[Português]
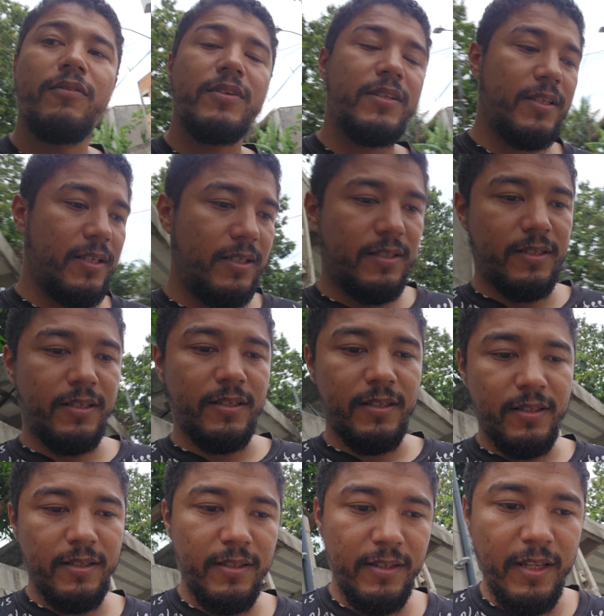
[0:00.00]
O que
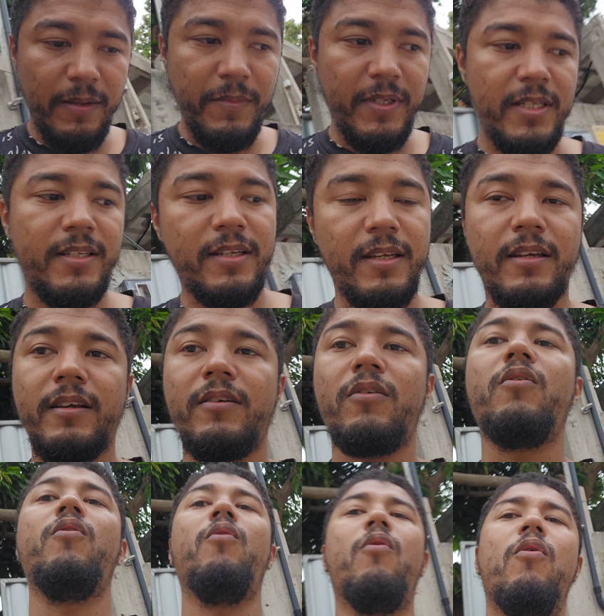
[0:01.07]
vocês têm me dizer?
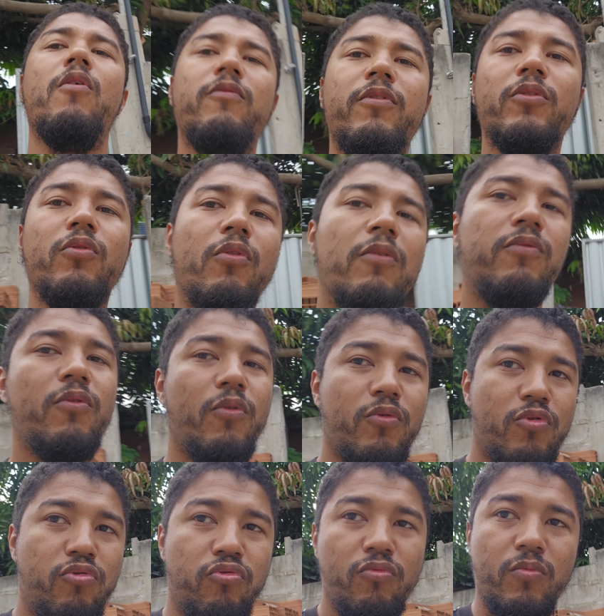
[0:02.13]
Houve ou não houve um
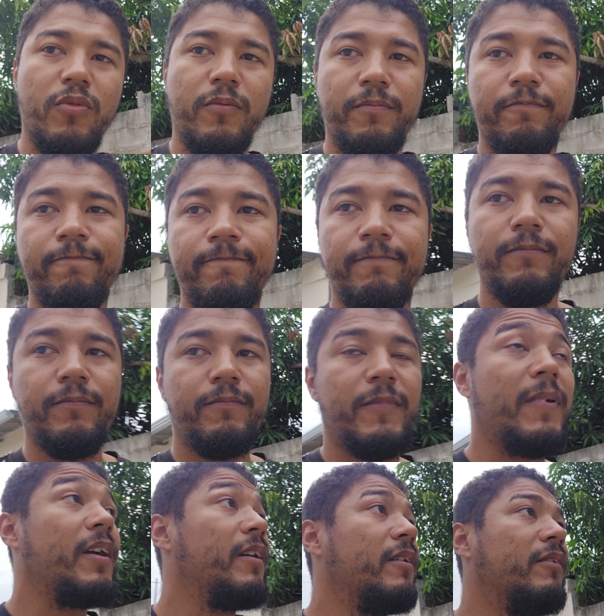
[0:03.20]
consumo?
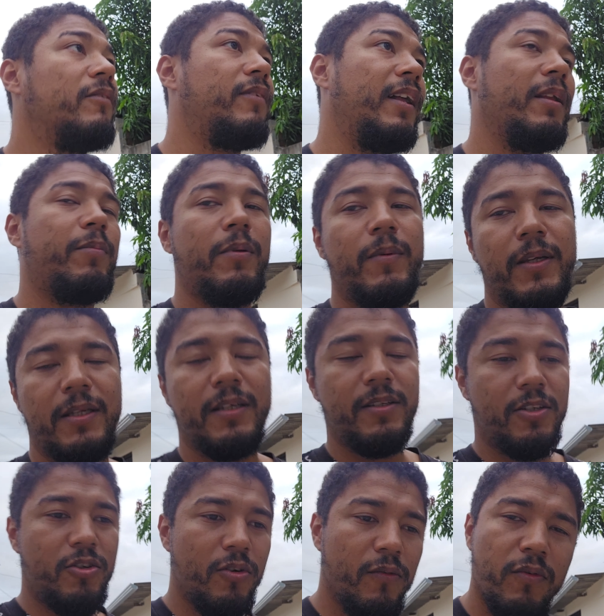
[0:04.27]
Fale para mim.
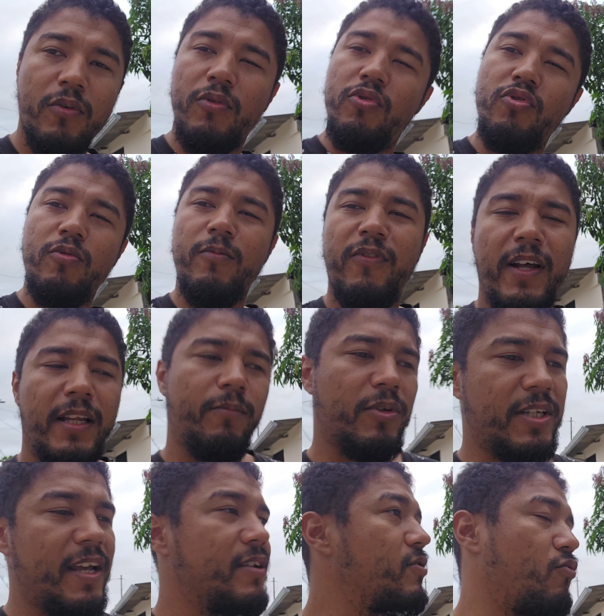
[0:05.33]
Se houve consumo, falei,
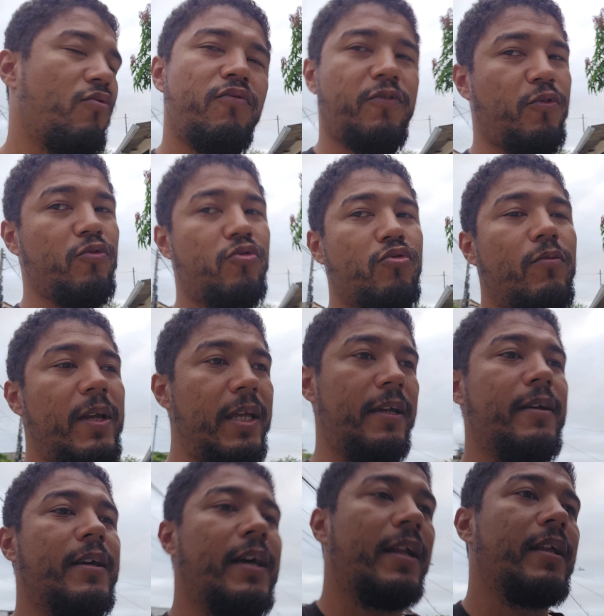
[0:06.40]
mas é isso, houve consumo
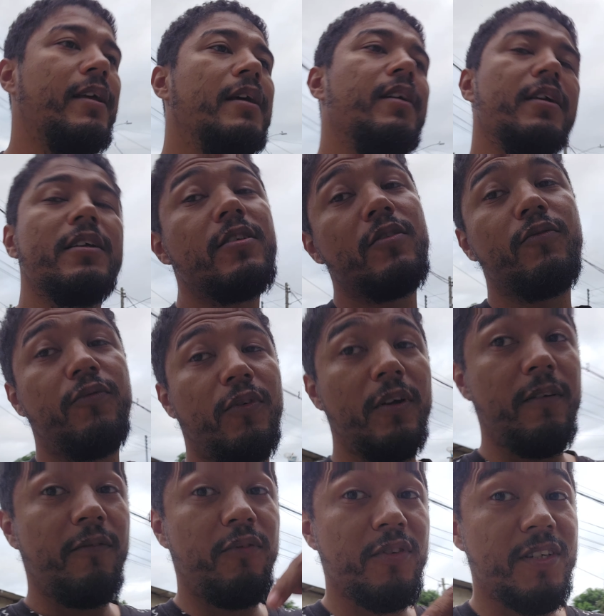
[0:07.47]
aí. Se não
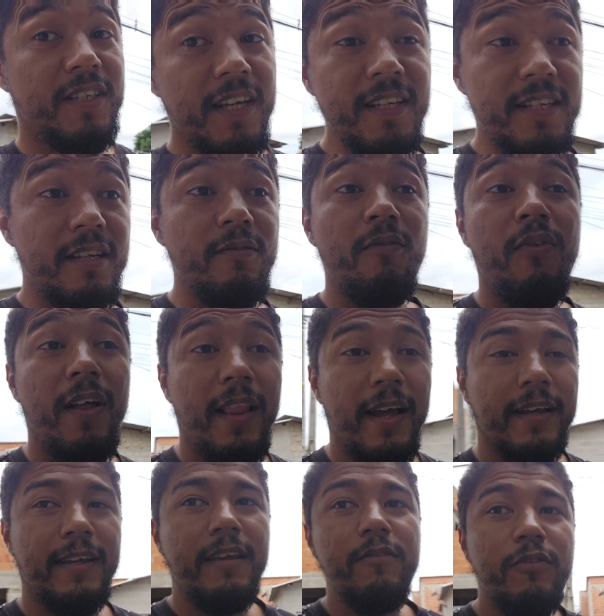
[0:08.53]
foi, vocês que vão
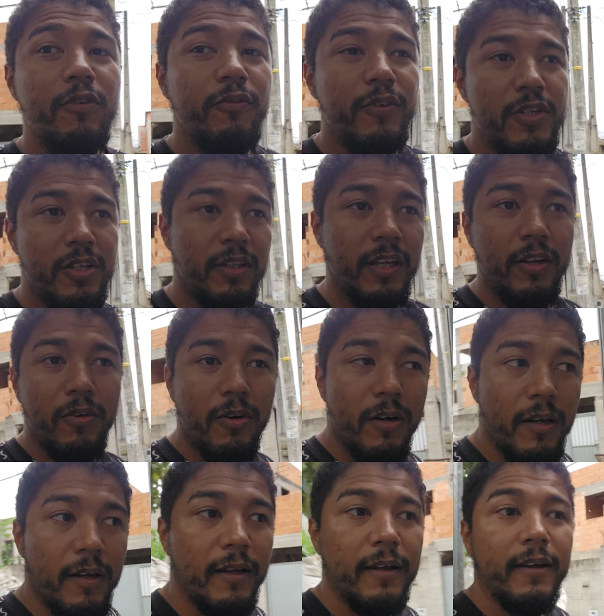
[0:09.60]
falar. Quem viu o vídeo
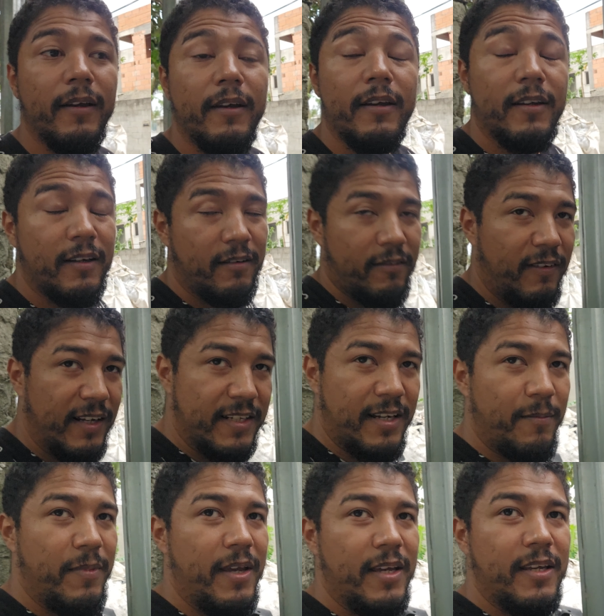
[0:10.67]
anterior vai
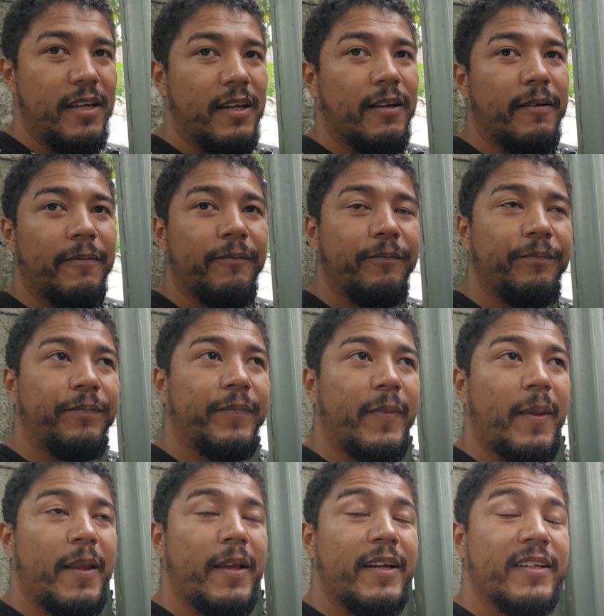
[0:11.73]
saber aí
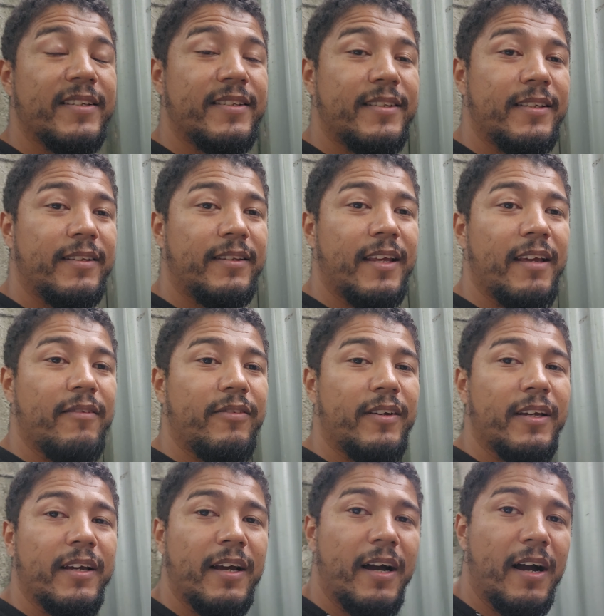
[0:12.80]
se
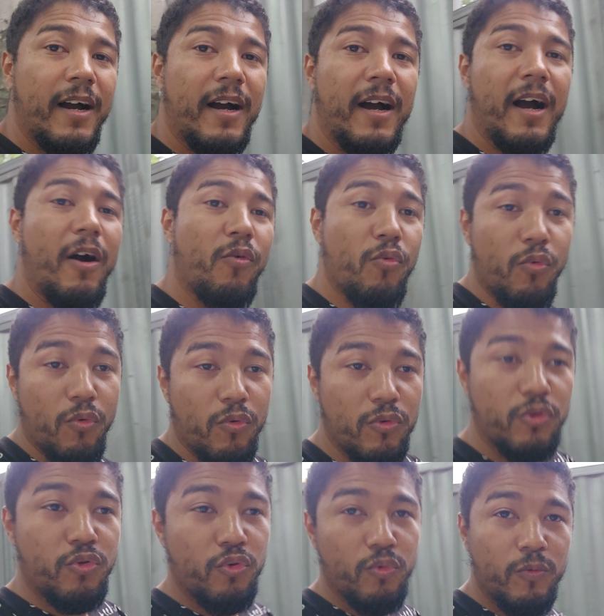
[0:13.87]
teve algum
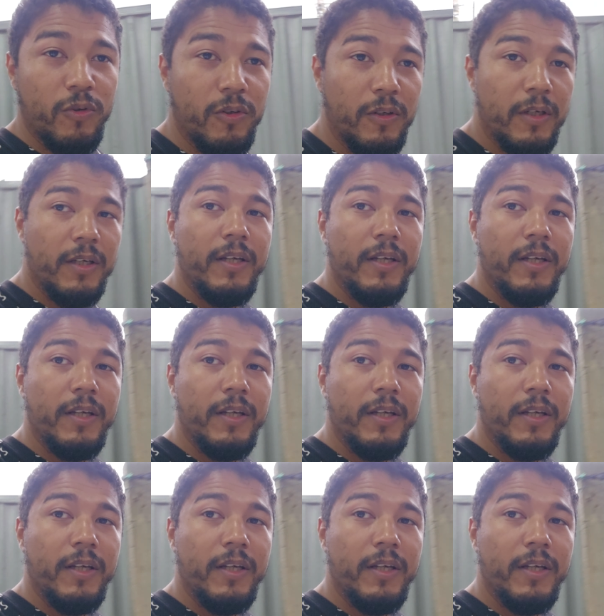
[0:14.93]
consumo